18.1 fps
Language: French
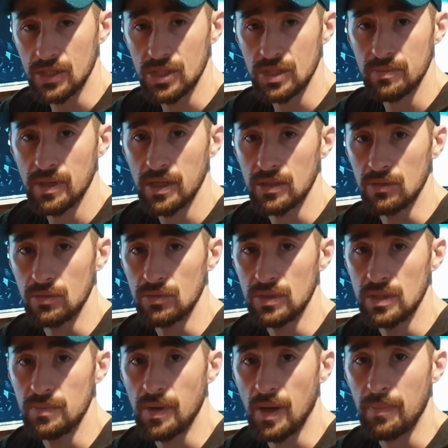schéma
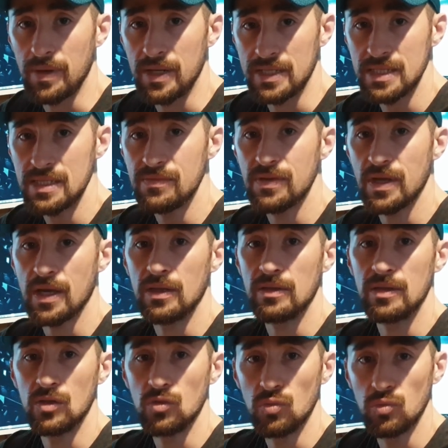d'hyperplasie via un
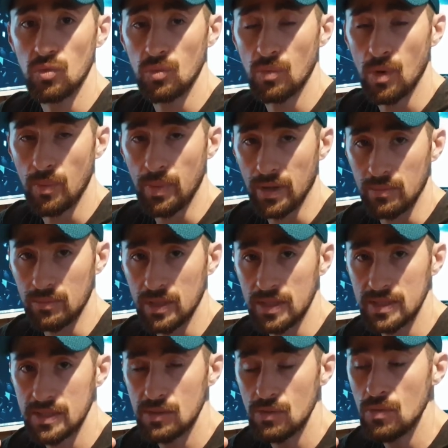dédoublement de
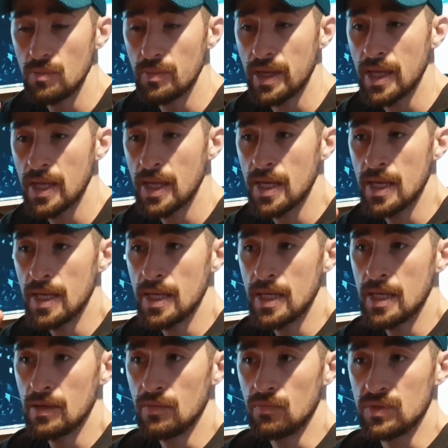la cellule, mais
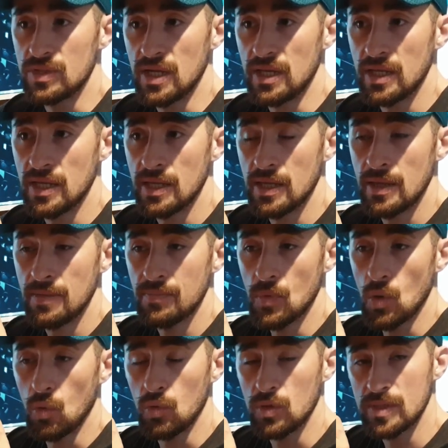vous allez,
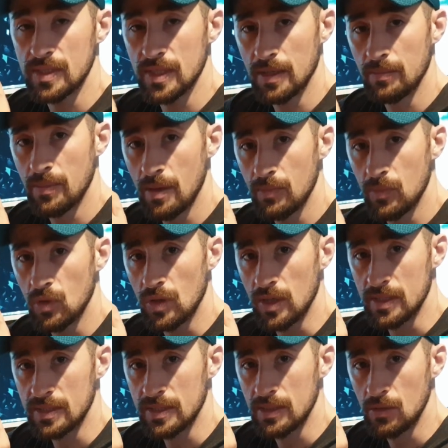au sein même de
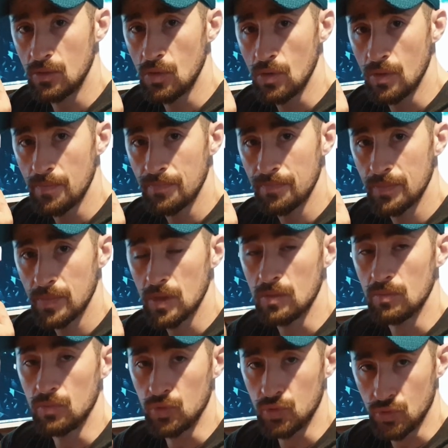la cellule
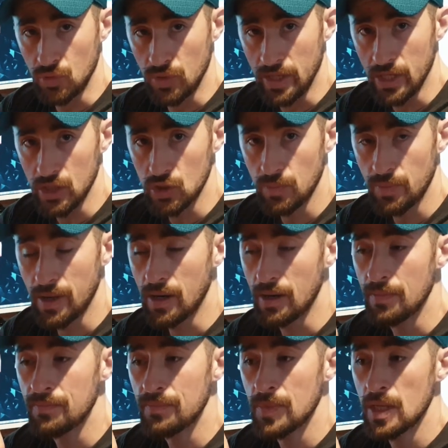musculaire, je
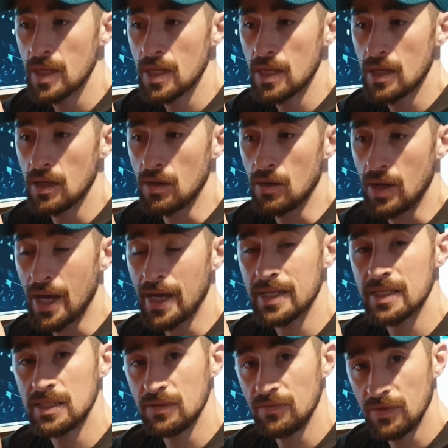parle, euh,
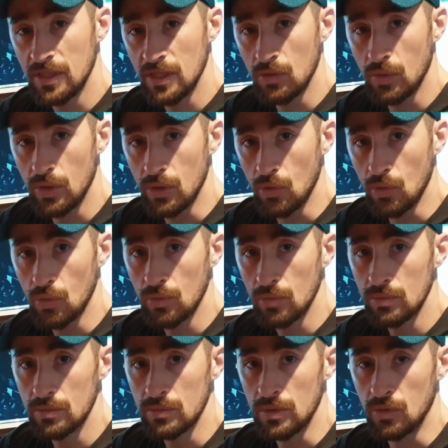activer des noyaux,
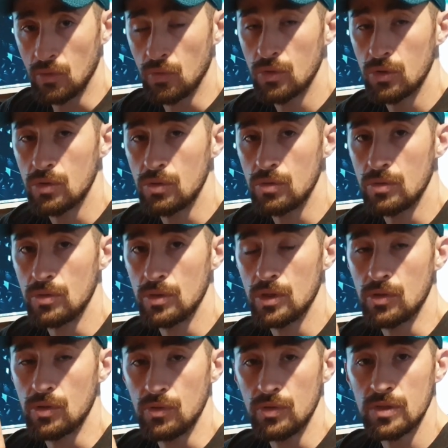des noyaux
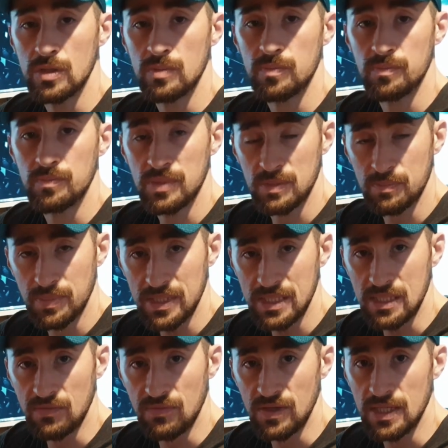nucléus
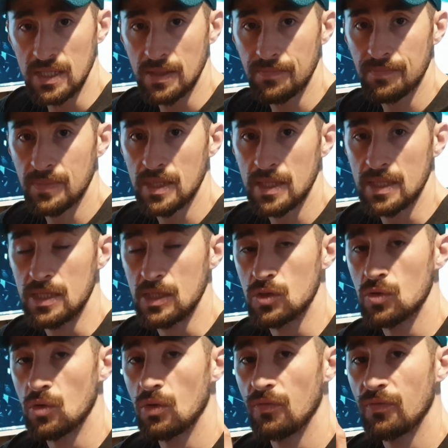spécifiques qui
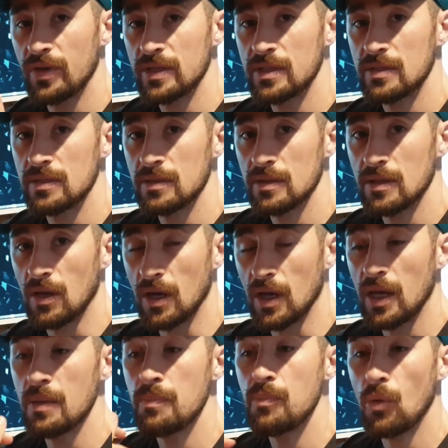sont en fait
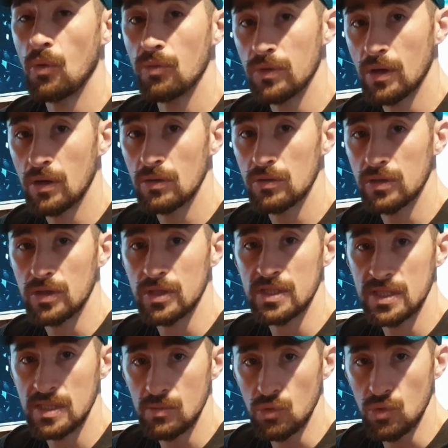répondants d'un
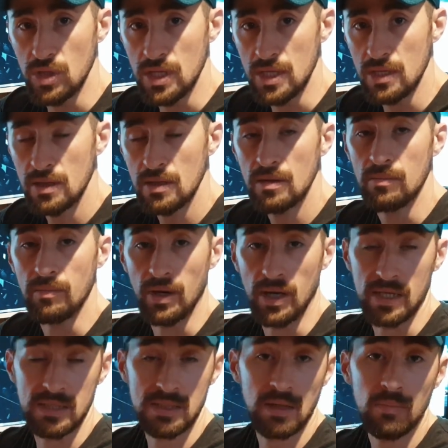stimuli.
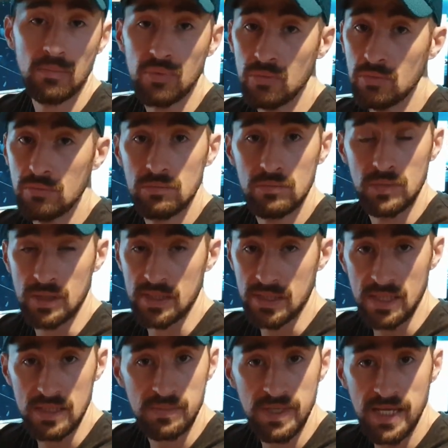Par exemple, d'un
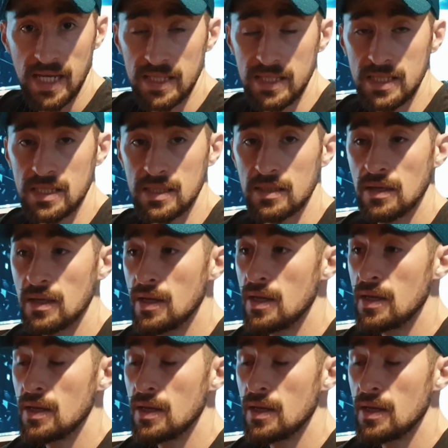stress mécanique,